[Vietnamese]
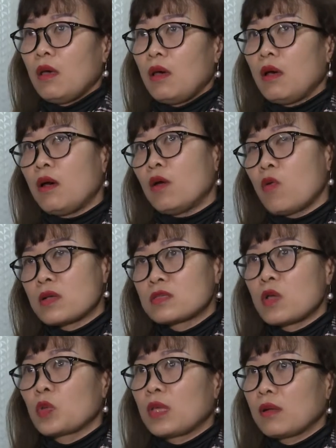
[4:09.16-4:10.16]
À, khoảng
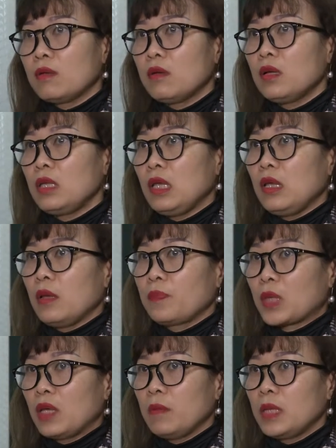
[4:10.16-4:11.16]
6 tháng nữa thì
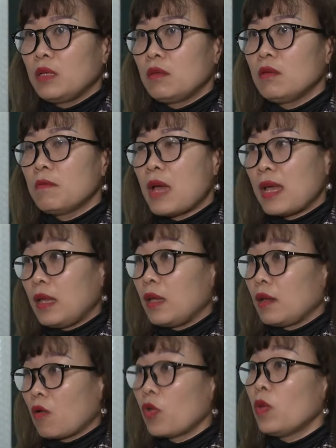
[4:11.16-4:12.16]
cái hiệp định thương mại
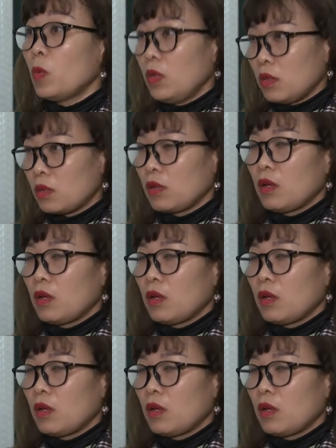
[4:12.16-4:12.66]
này có hiệu lực.